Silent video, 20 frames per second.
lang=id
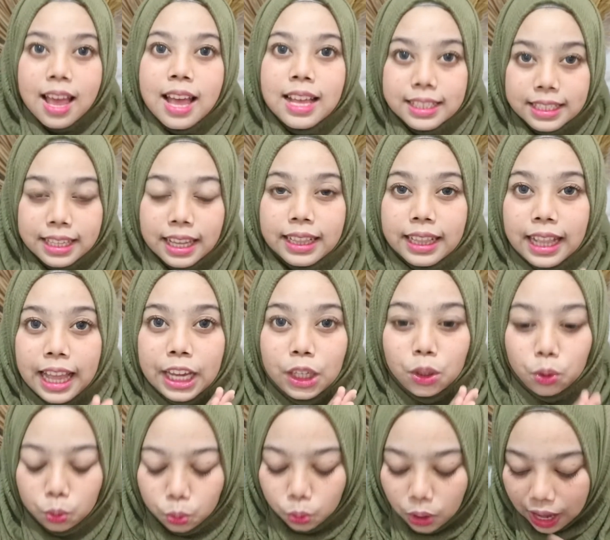setelah
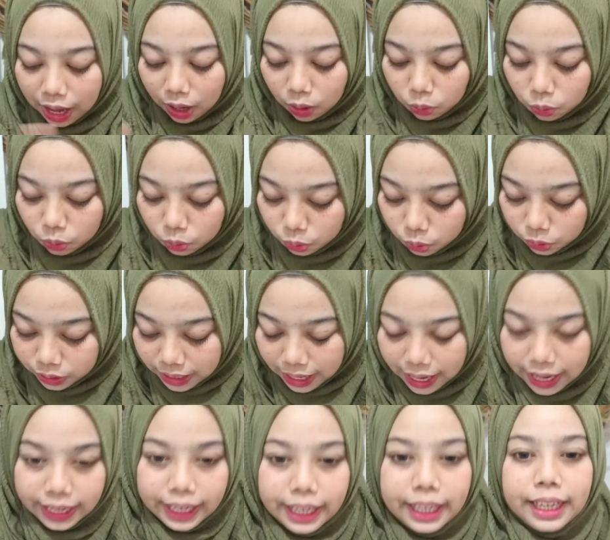itu aku
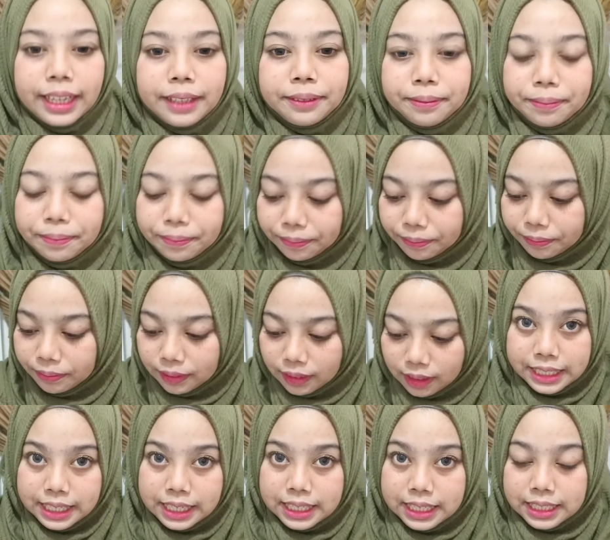gunain
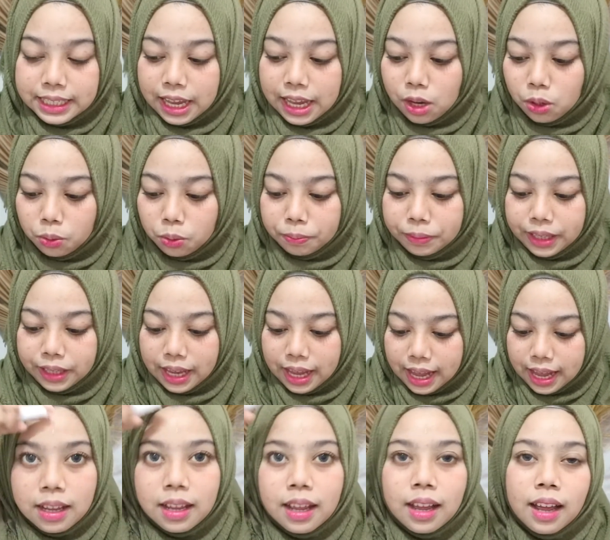si
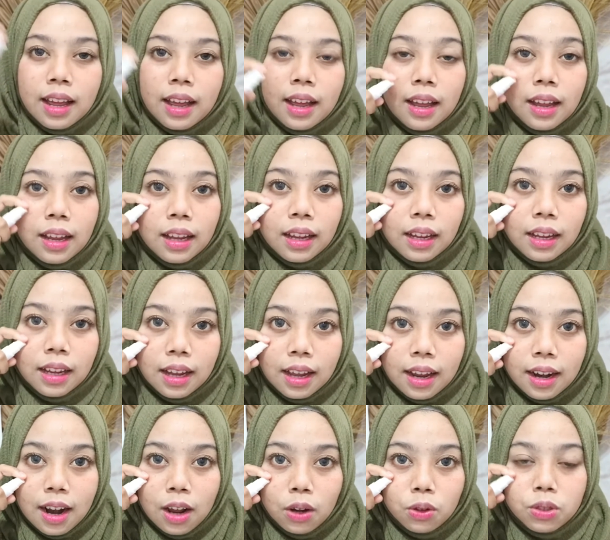serumnya
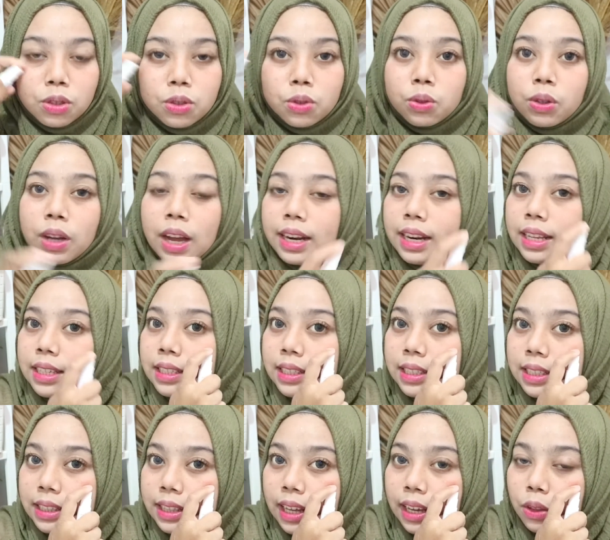karena aku suka dan
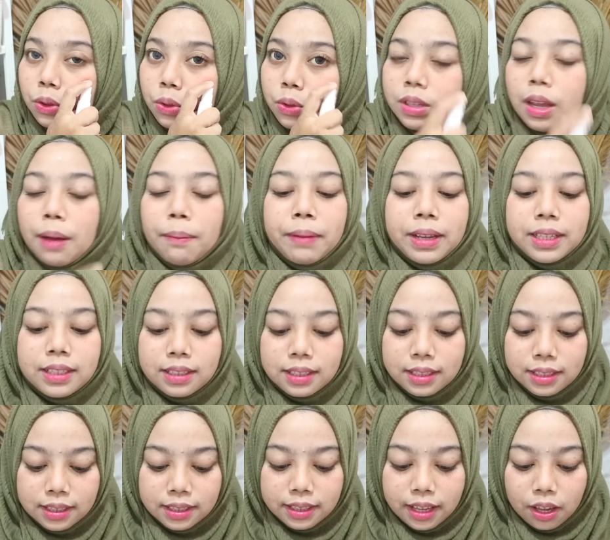secinta itu sama
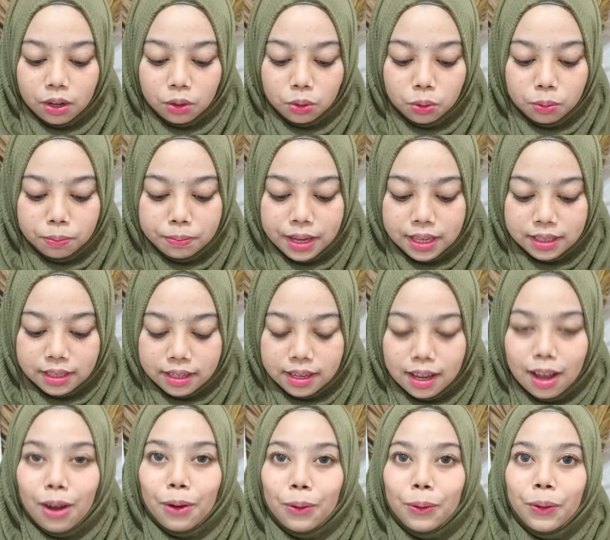si serum
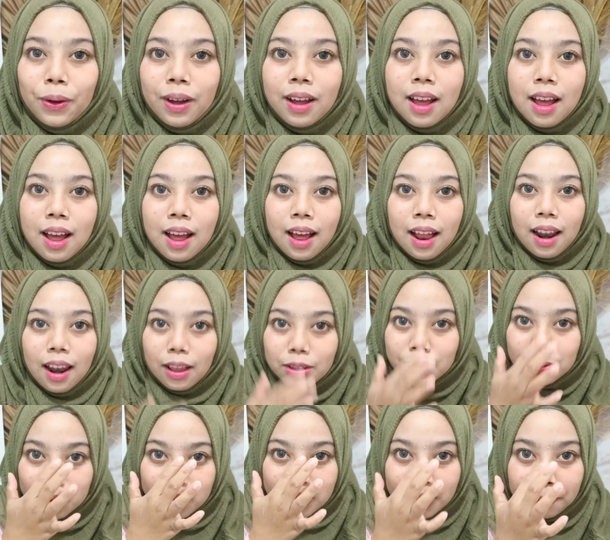biasanya aku
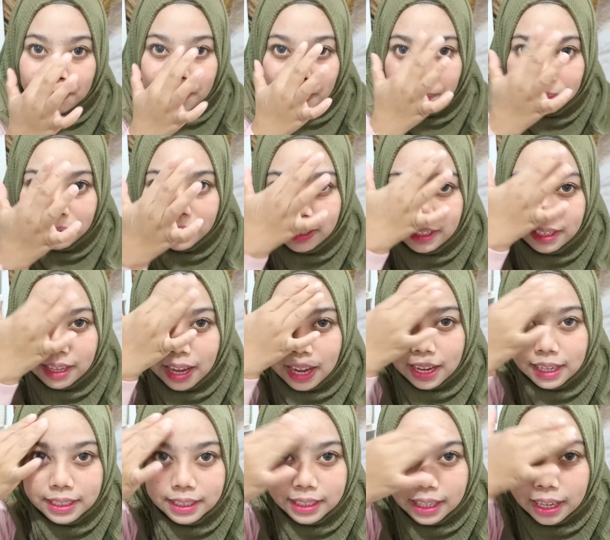langsung tap tap gini
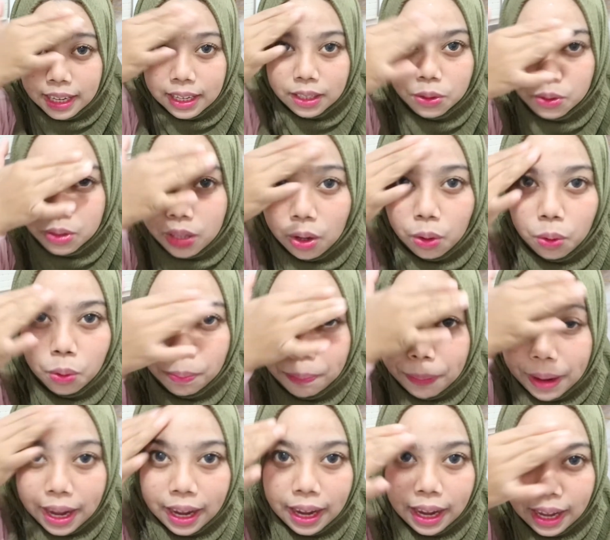aja terus aku
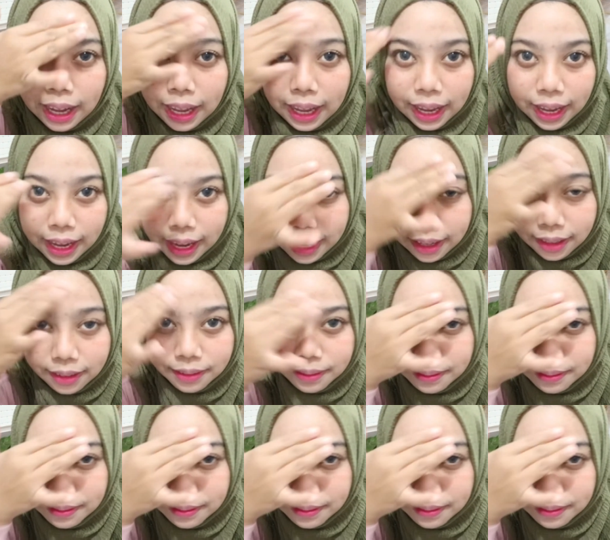pakai